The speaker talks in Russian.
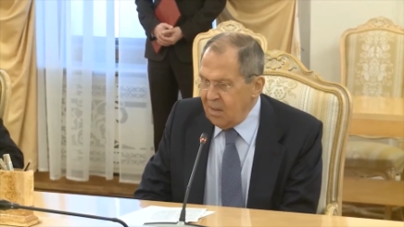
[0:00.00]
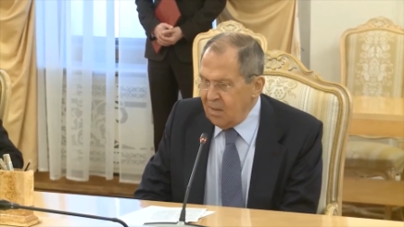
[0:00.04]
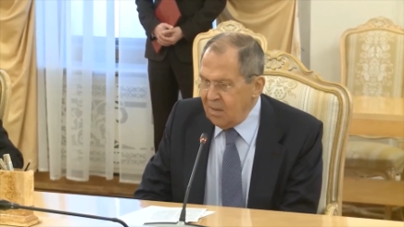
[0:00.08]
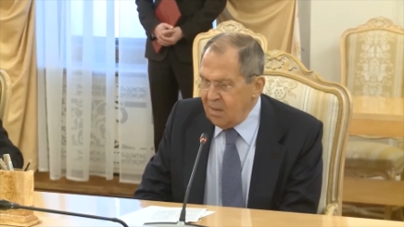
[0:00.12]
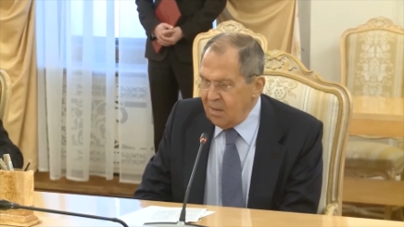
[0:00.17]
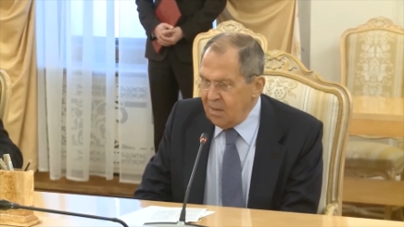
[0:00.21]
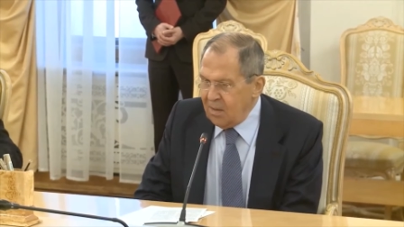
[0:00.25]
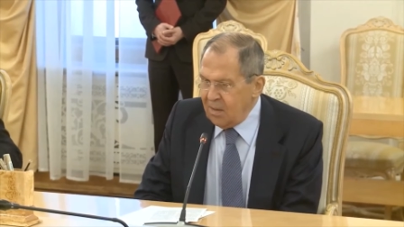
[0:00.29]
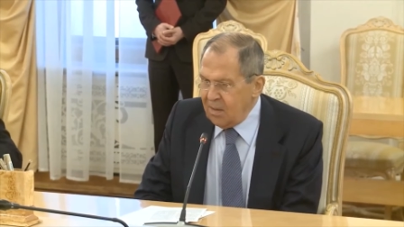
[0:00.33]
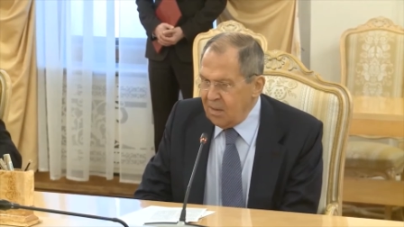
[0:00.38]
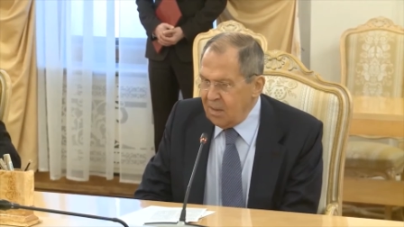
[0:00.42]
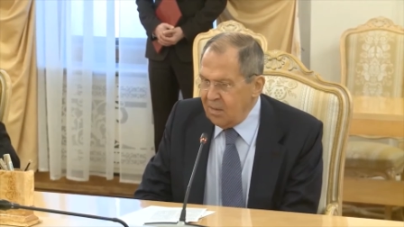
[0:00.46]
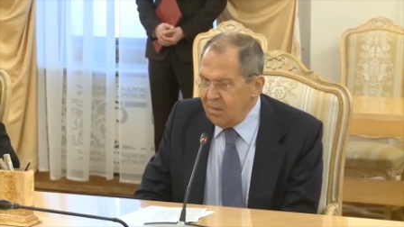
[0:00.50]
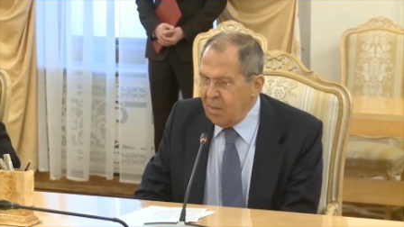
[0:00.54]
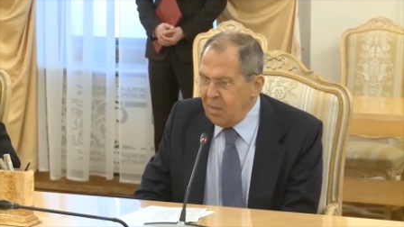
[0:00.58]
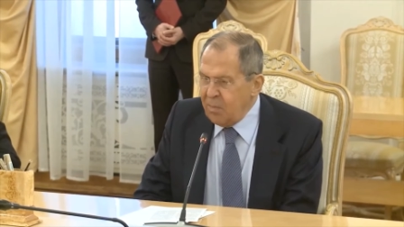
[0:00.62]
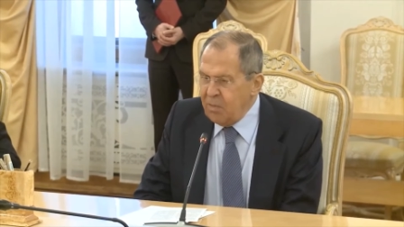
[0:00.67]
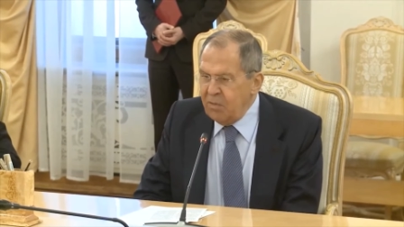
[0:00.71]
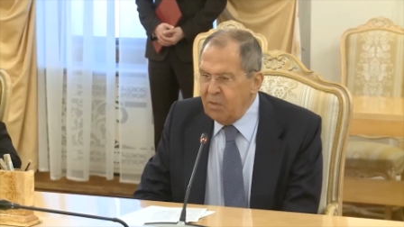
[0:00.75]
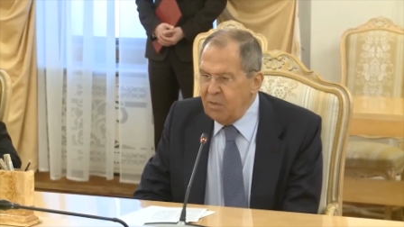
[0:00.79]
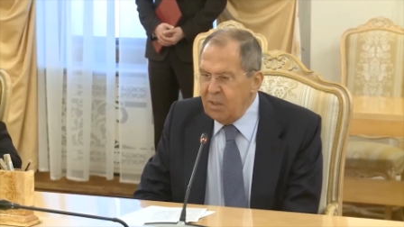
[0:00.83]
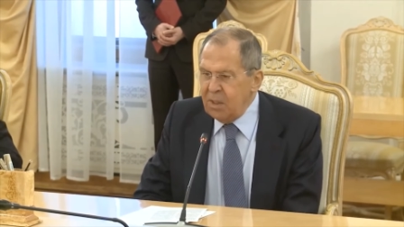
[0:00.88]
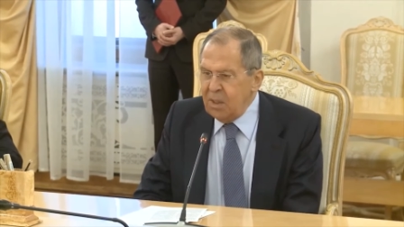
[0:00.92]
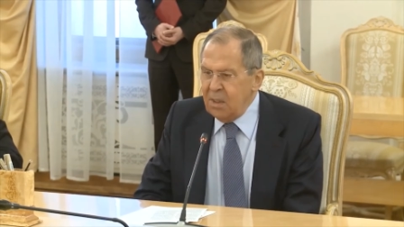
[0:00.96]
Э, с
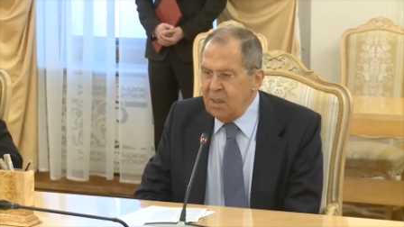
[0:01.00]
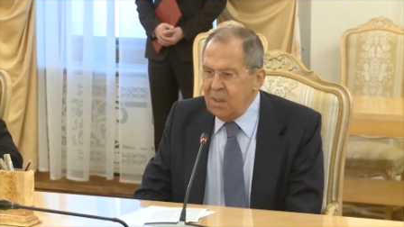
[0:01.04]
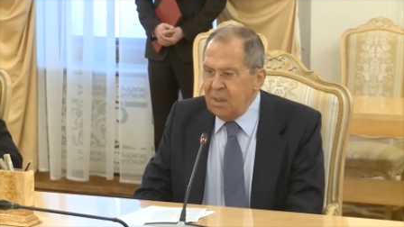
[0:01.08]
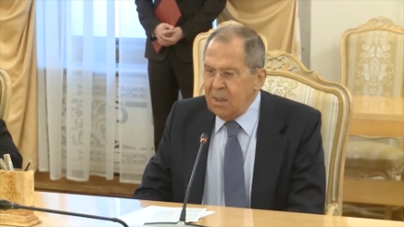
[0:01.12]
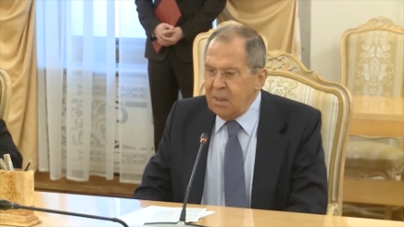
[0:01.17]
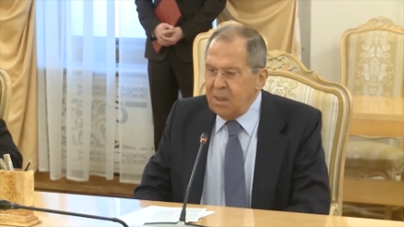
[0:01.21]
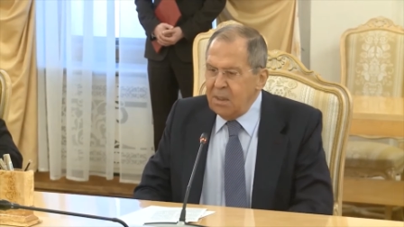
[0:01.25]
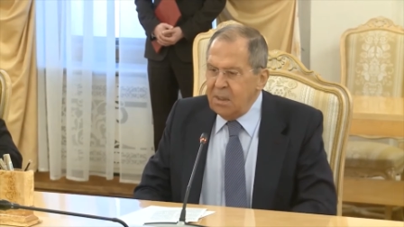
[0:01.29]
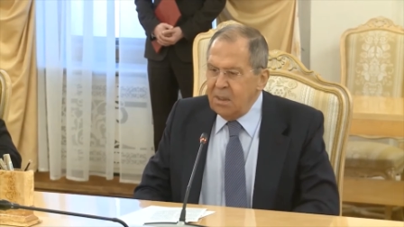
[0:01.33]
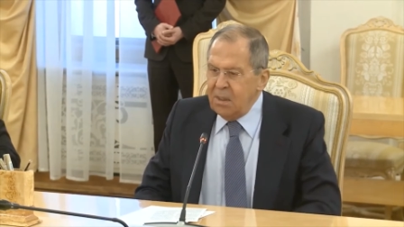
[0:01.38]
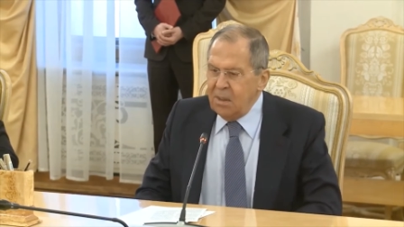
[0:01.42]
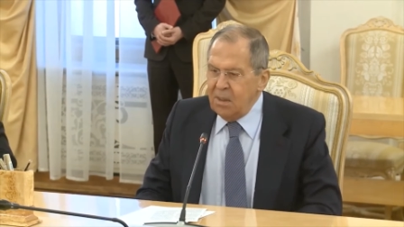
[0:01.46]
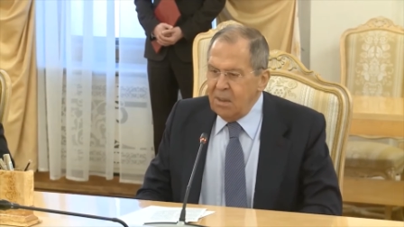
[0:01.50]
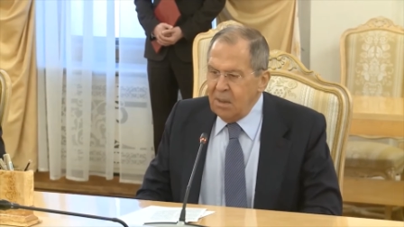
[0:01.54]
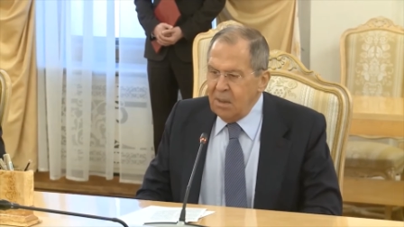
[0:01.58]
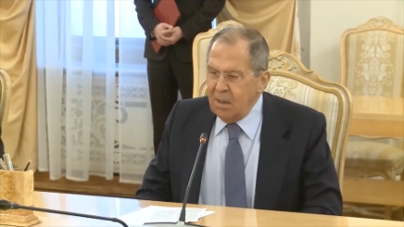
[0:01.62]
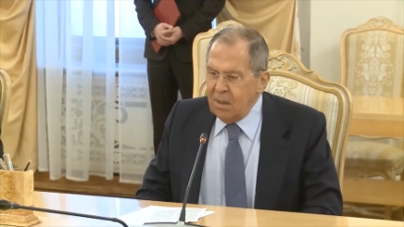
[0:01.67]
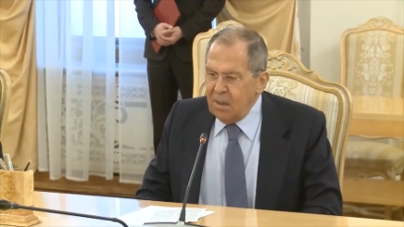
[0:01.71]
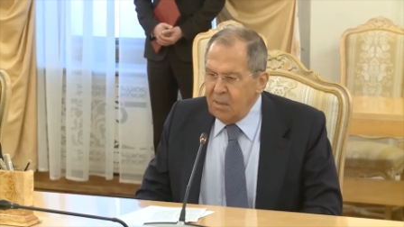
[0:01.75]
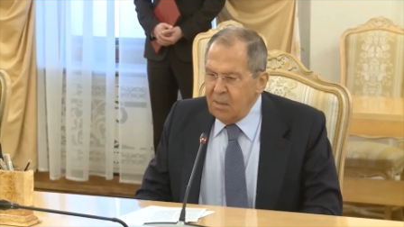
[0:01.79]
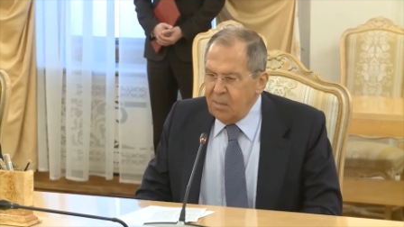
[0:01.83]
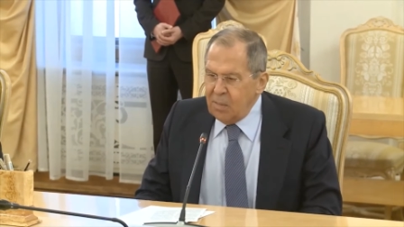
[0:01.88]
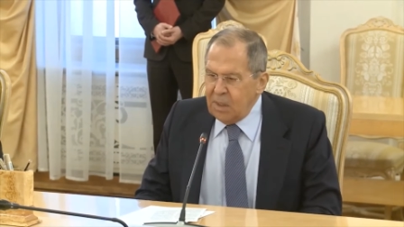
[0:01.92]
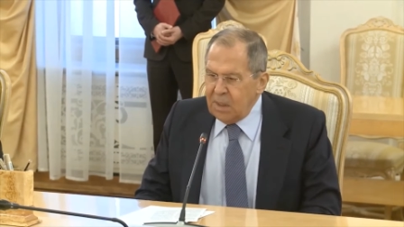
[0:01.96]
вами виделись
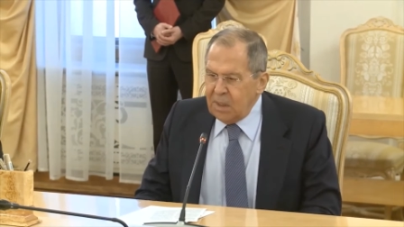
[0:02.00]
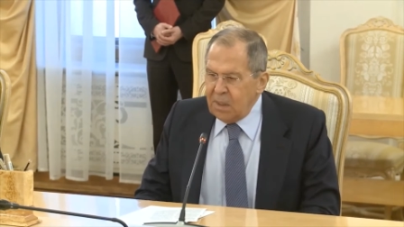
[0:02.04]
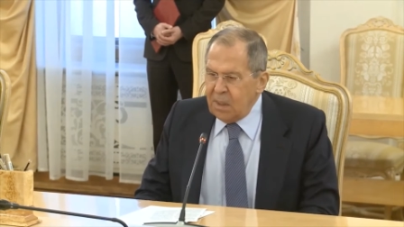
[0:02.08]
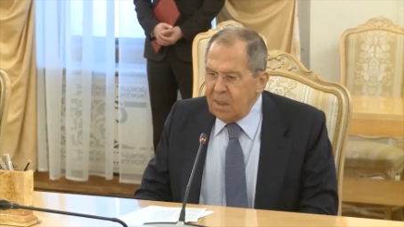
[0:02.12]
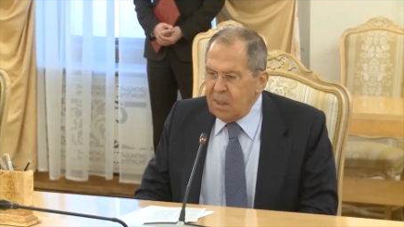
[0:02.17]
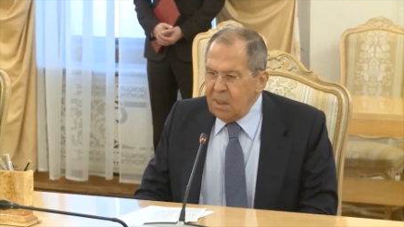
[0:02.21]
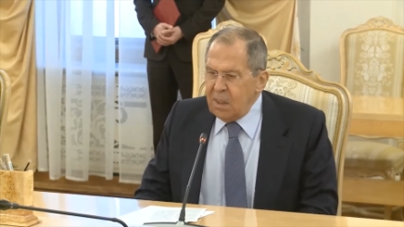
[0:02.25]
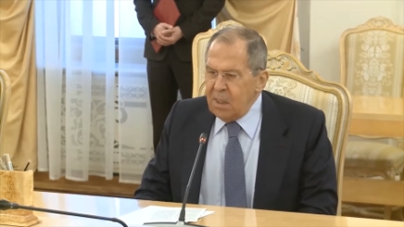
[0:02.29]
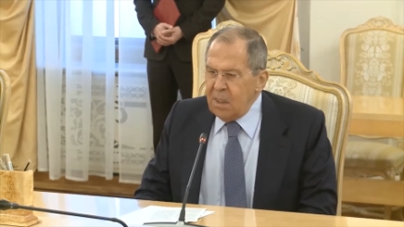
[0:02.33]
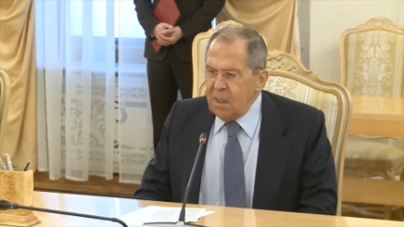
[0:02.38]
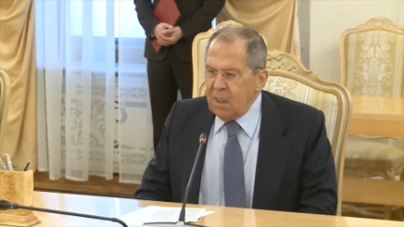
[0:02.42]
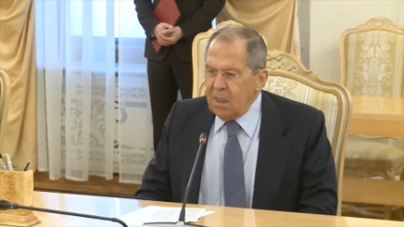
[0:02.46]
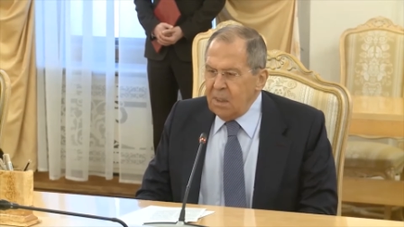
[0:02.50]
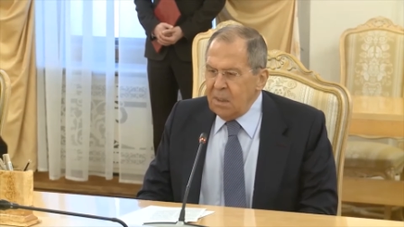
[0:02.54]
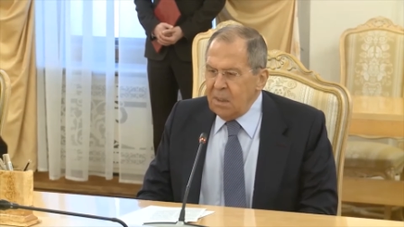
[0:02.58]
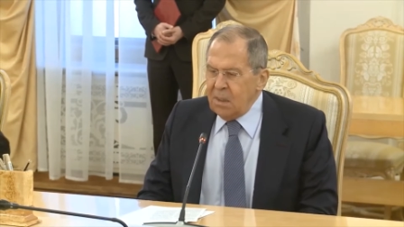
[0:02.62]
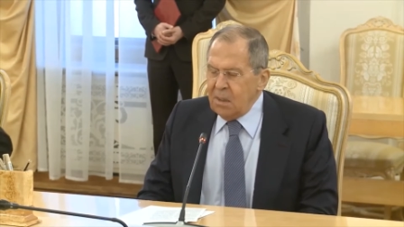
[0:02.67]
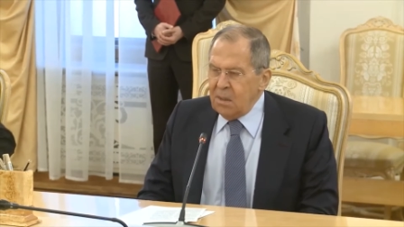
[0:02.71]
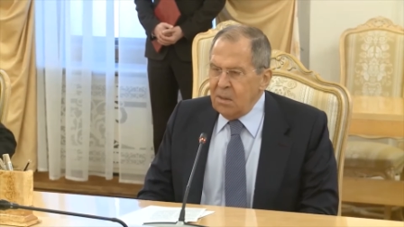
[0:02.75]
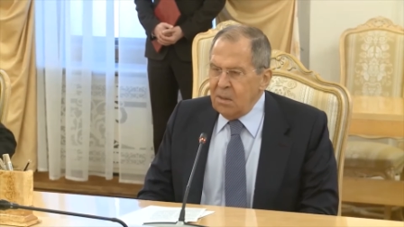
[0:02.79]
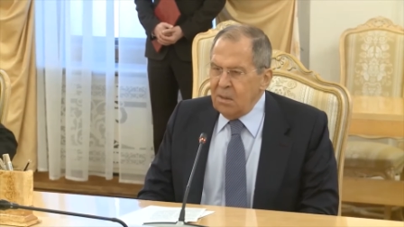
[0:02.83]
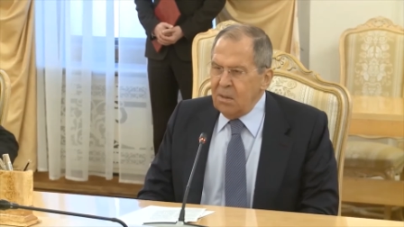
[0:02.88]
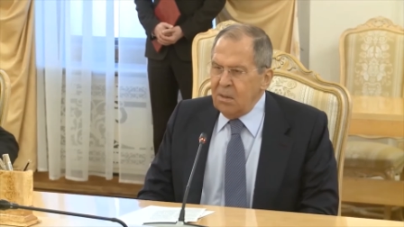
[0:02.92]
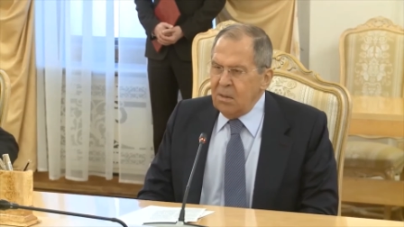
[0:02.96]
последний
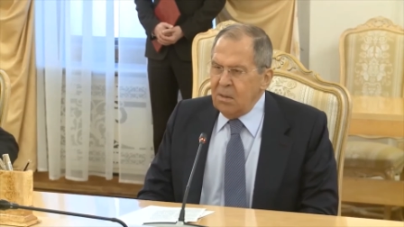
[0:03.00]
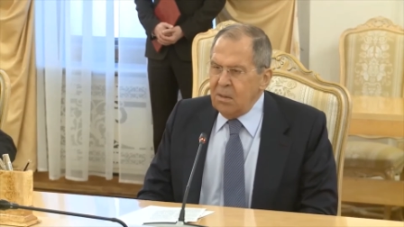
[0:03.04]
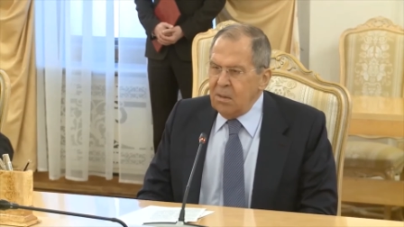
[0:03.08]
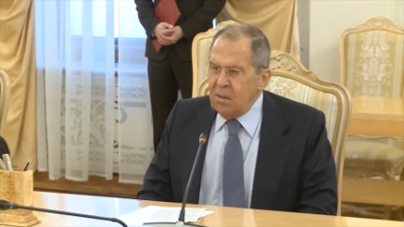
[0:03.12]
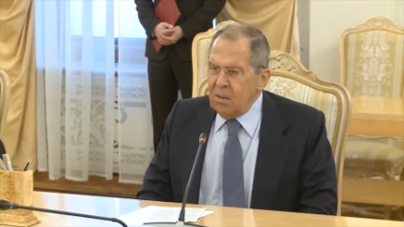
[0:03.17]
раз